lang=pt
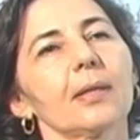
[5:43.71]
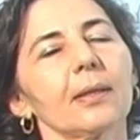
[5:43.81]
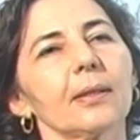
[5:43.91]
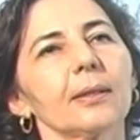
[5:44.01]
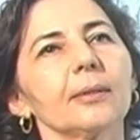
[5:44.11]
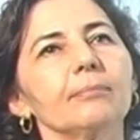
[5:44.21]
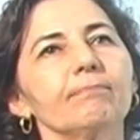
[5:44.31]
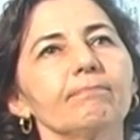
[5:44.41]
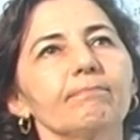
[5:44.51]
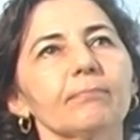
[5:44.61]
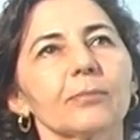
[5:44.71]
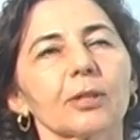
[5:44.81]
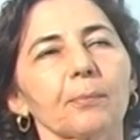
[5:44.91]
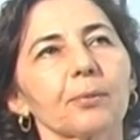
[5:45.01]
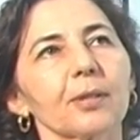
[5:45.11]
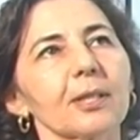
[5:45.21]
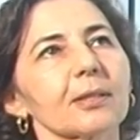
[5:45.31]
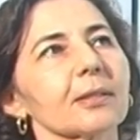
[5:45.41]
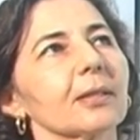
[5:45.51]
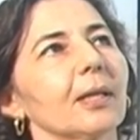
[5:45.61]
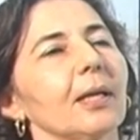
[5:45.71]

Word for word: eh, japonesas,